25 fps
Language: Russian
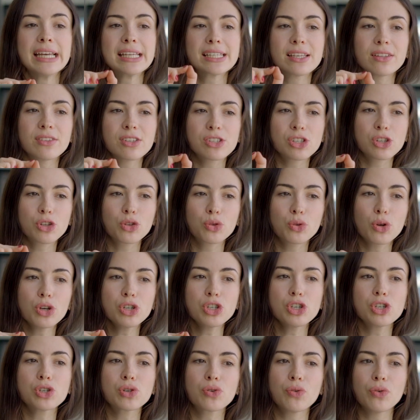соответственно,
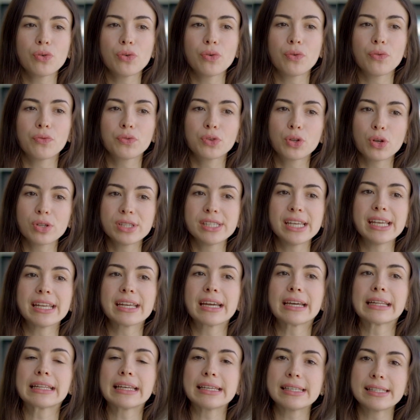точечку в тот
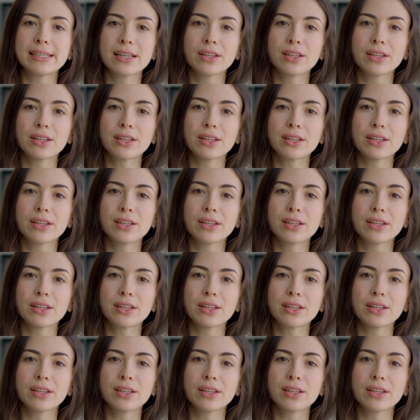день, когда я